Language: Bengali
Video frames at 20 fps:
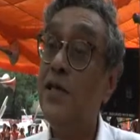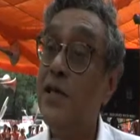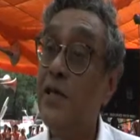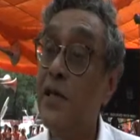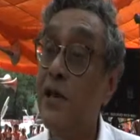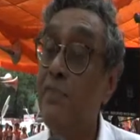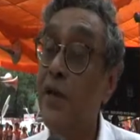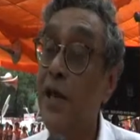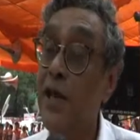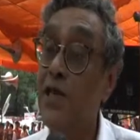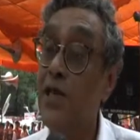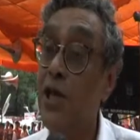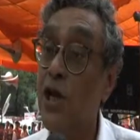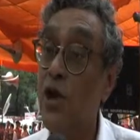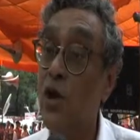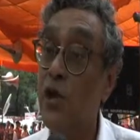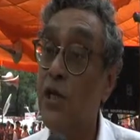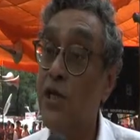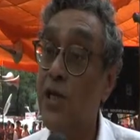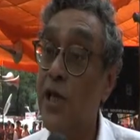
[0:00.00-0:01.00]
ডিসক্রিমিনেশন
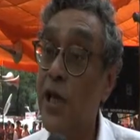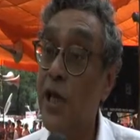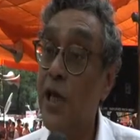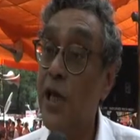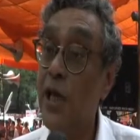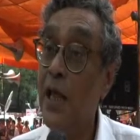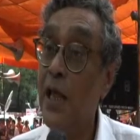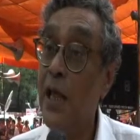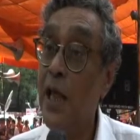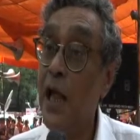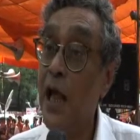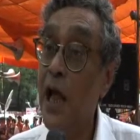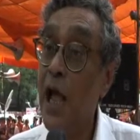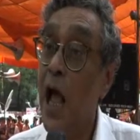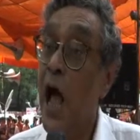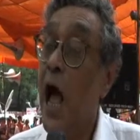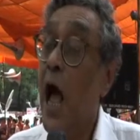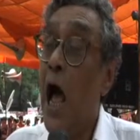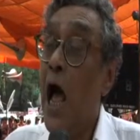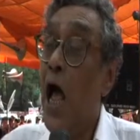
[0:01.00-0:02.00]
হচ্ছে
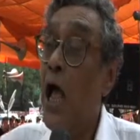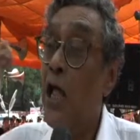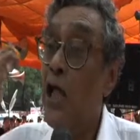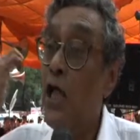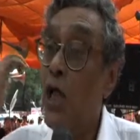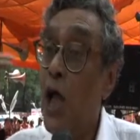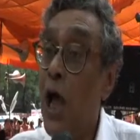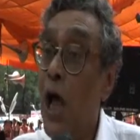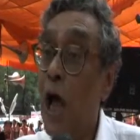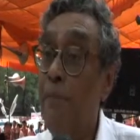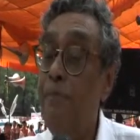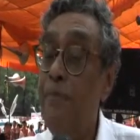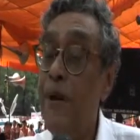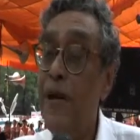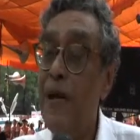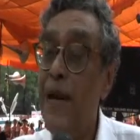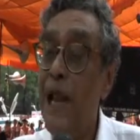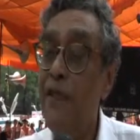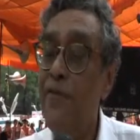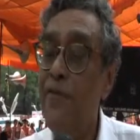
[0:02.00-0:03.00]
আপনি
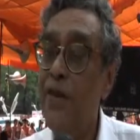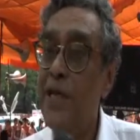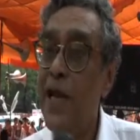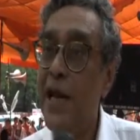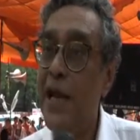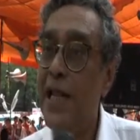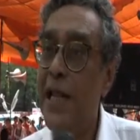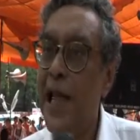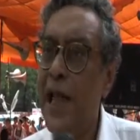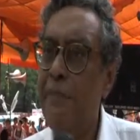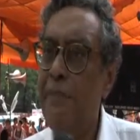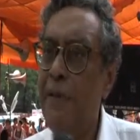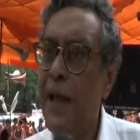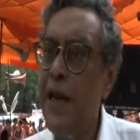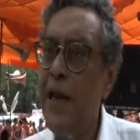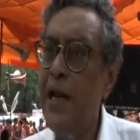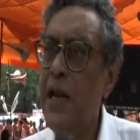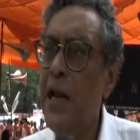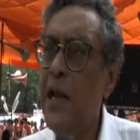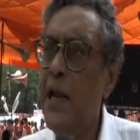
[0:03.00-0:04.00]
টেলিভিশনে
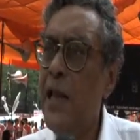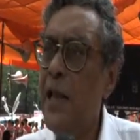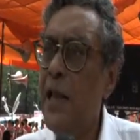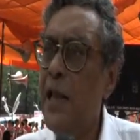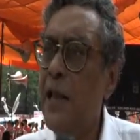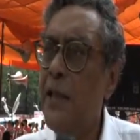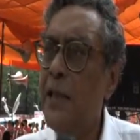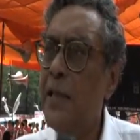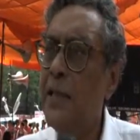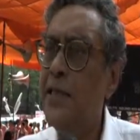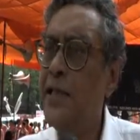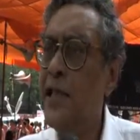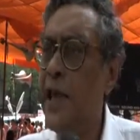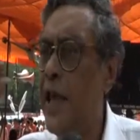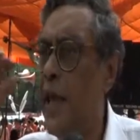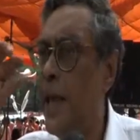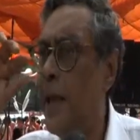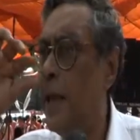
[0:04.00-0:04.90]
দেখবেন যে